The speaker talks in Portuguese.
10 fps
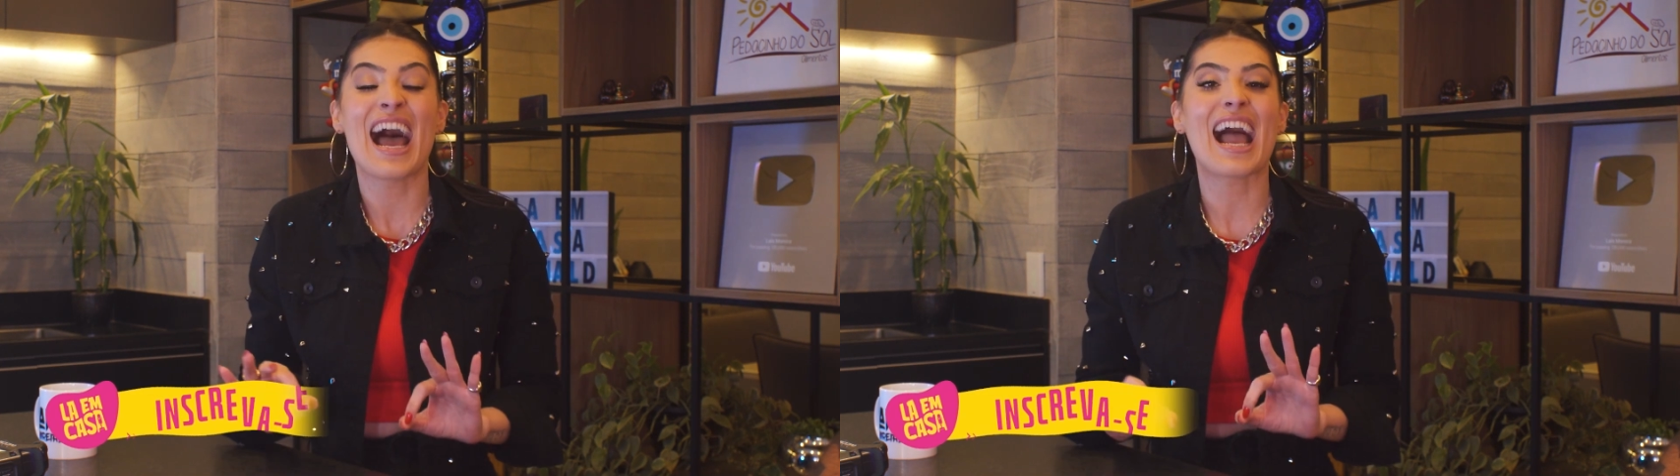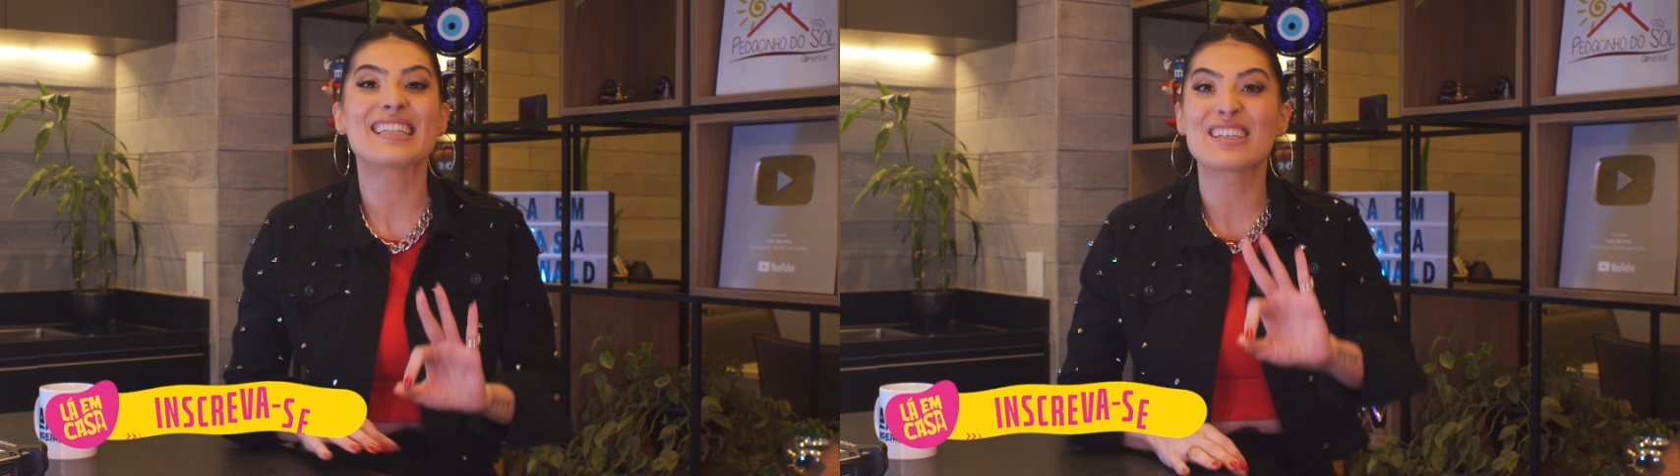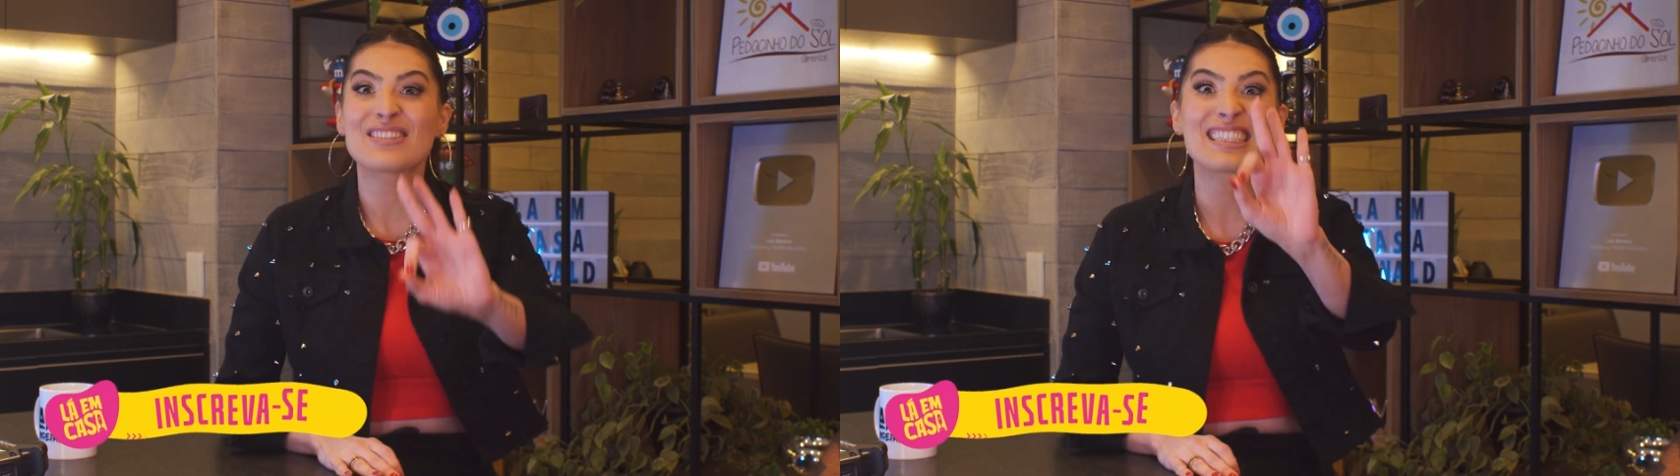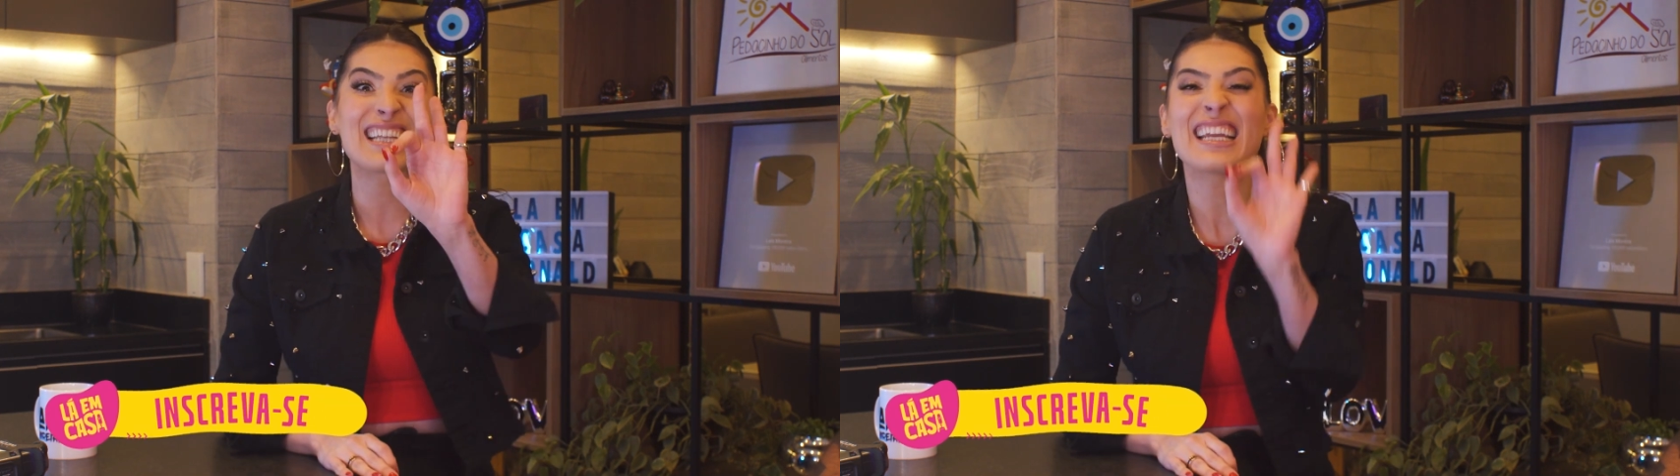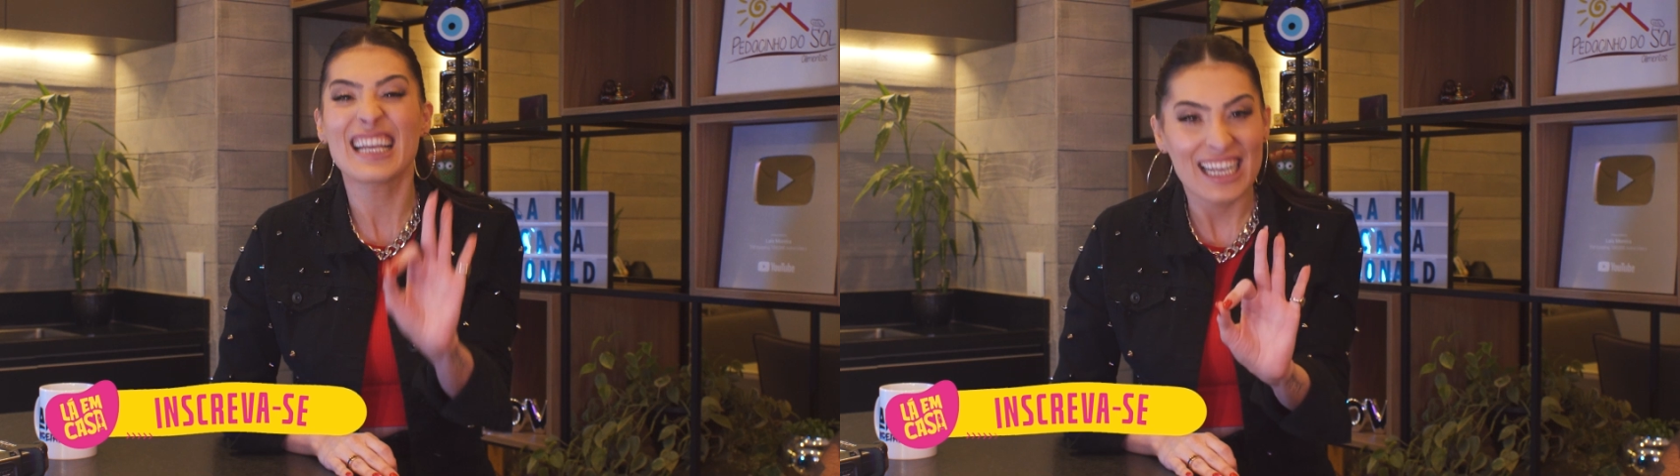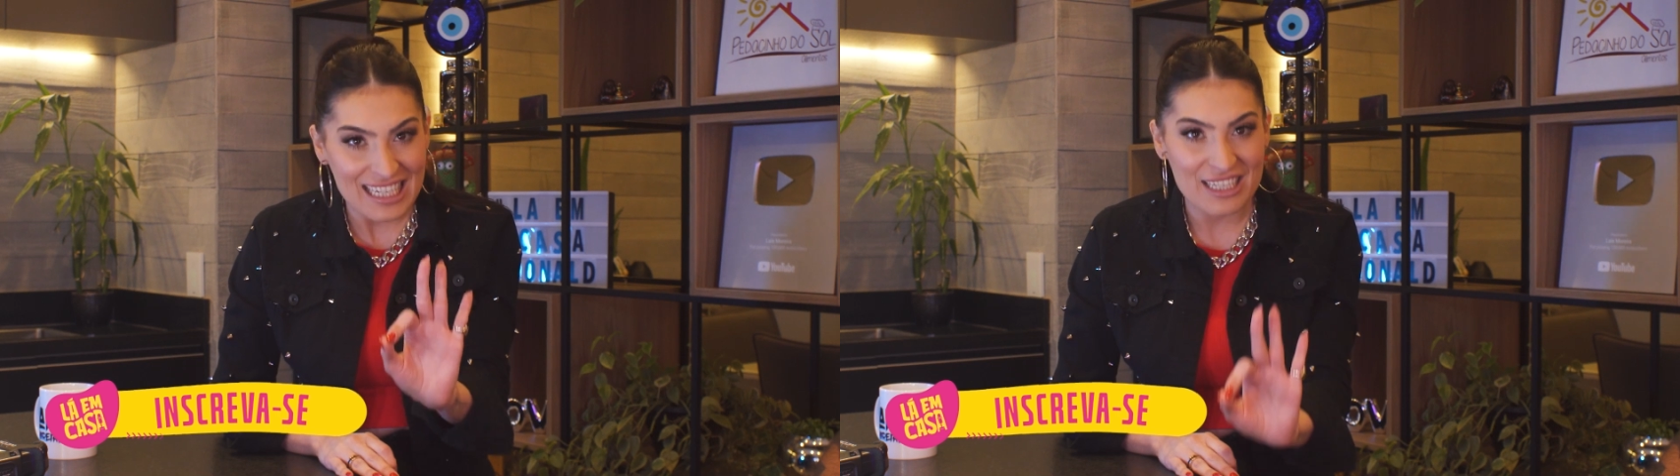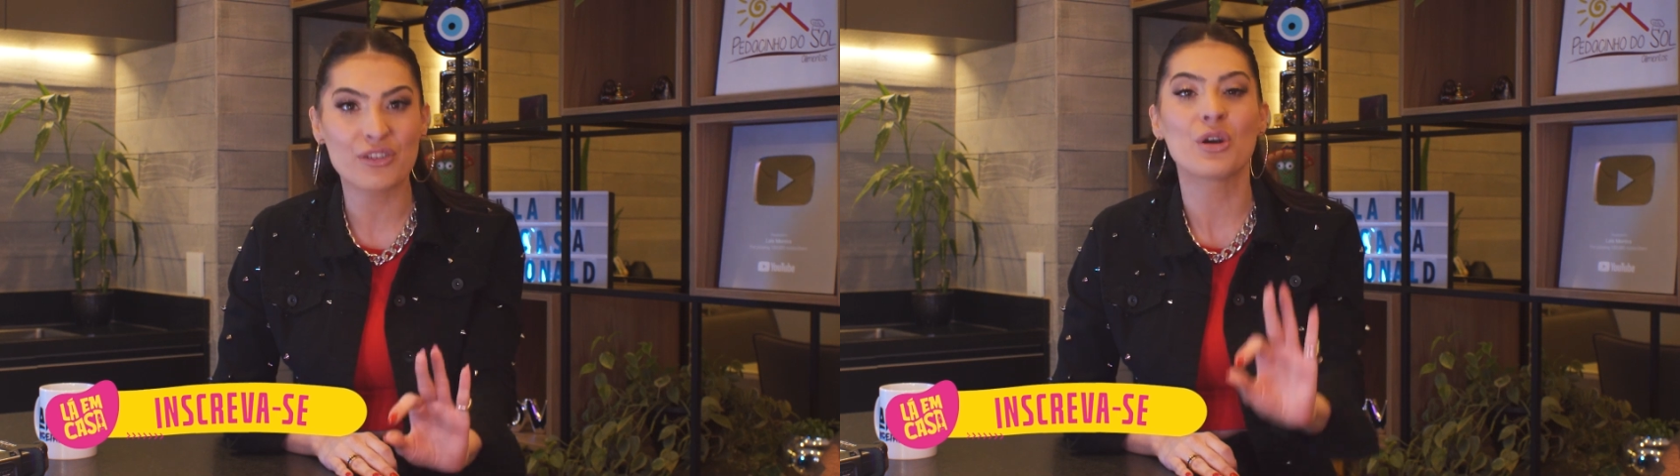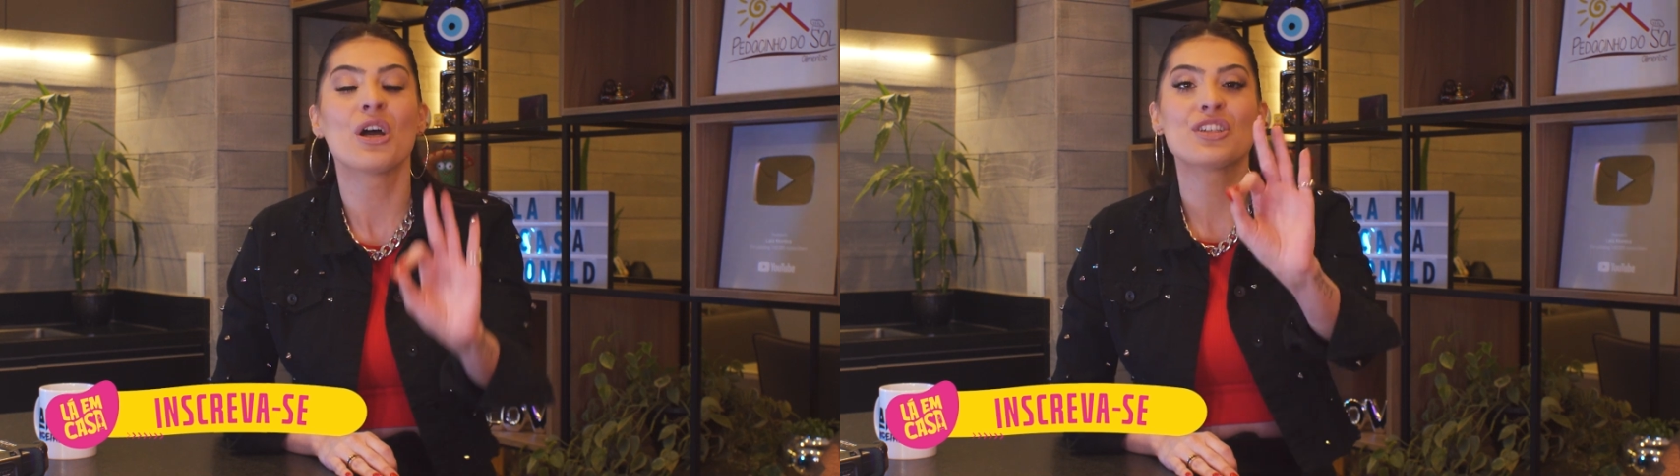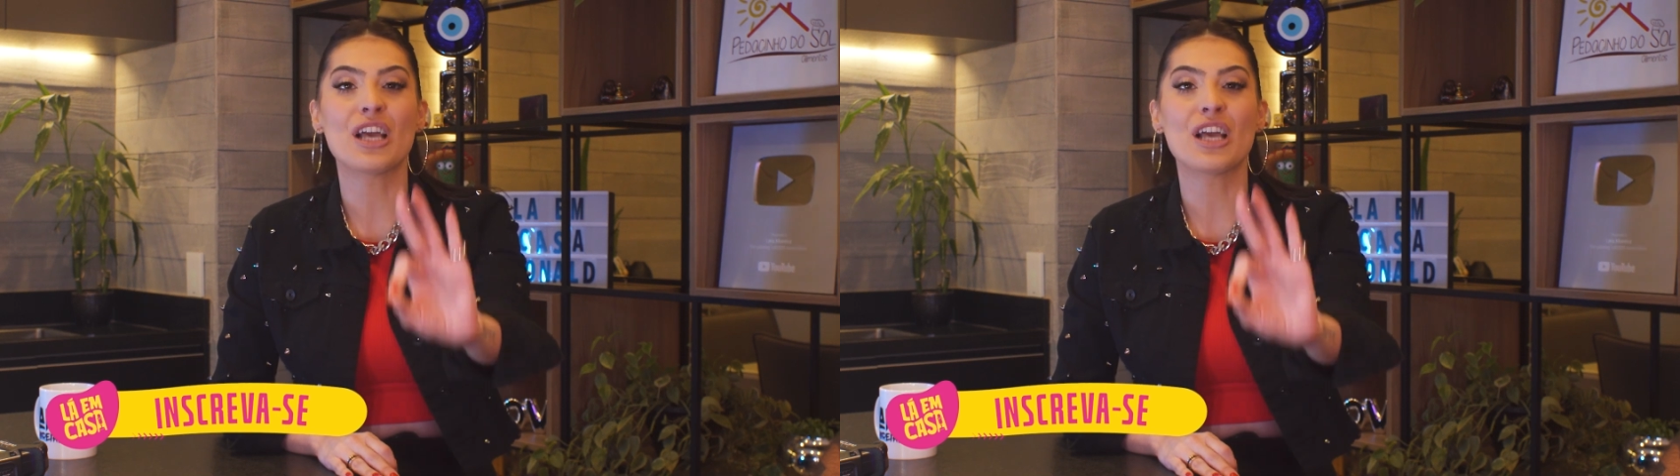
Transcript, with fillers: A entrevista tá incrível.